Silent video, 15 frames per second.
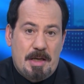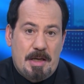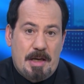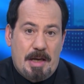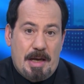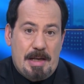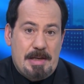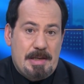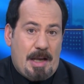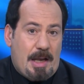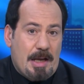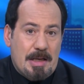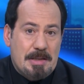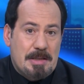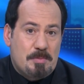هل
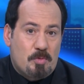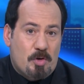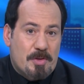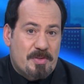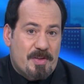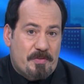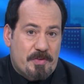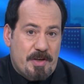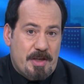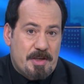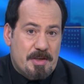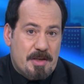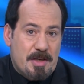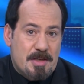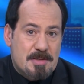يحق
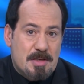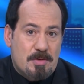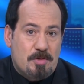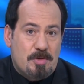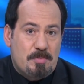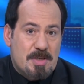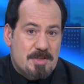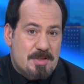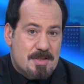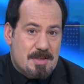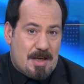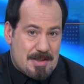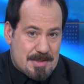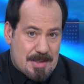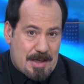للموظفين يسوون مجلس
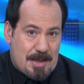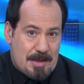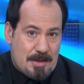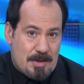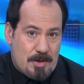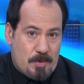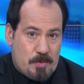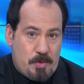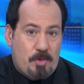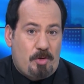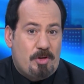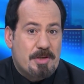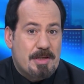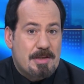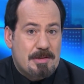عزاء
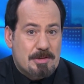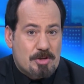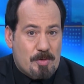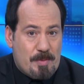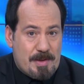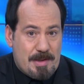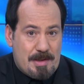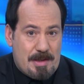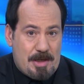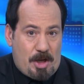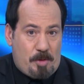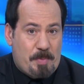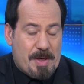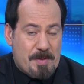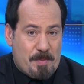ويقعدن يلطمن
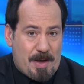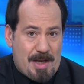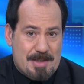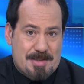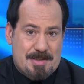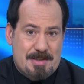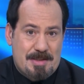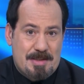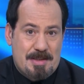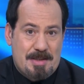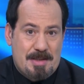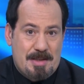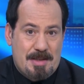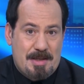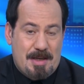الحبيبات
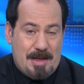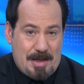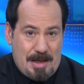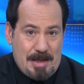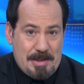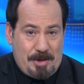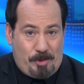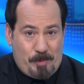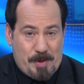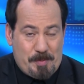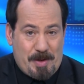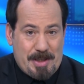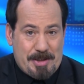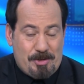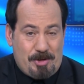ها
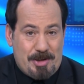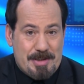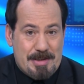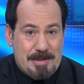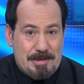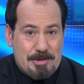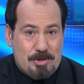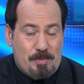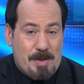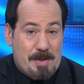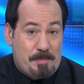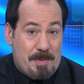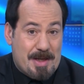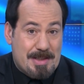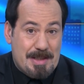الحبيبات يقعدن يلطمن
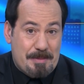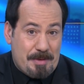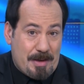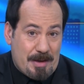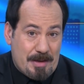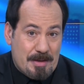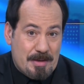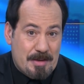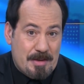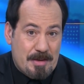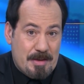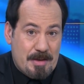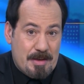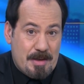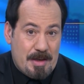بمكتبه
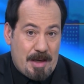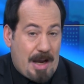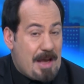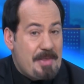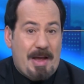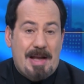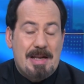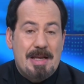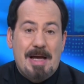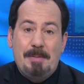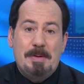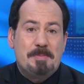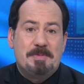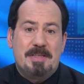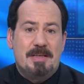هذا على يا
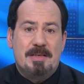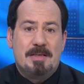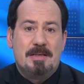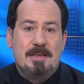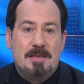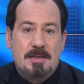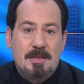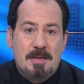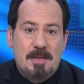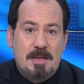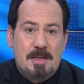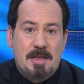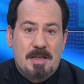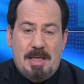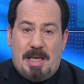مبدا
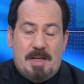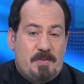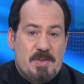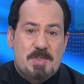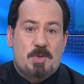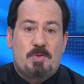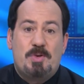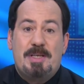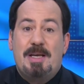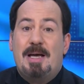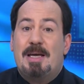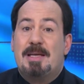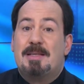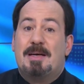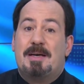يعني فسروا
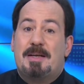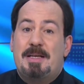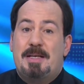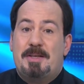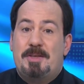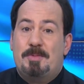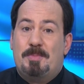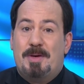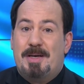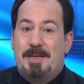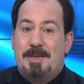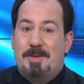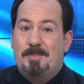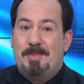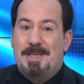اياها اداريا يما
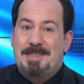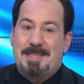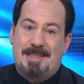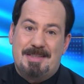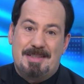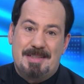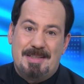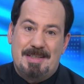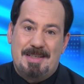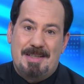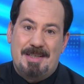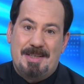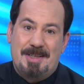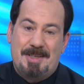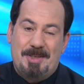يما انت
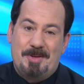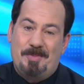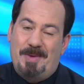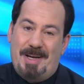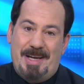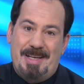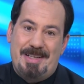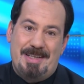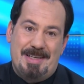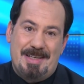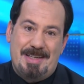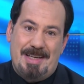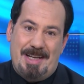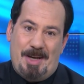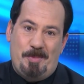يما عيني
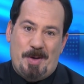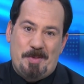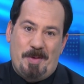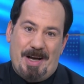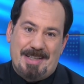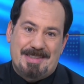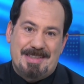الحبيبات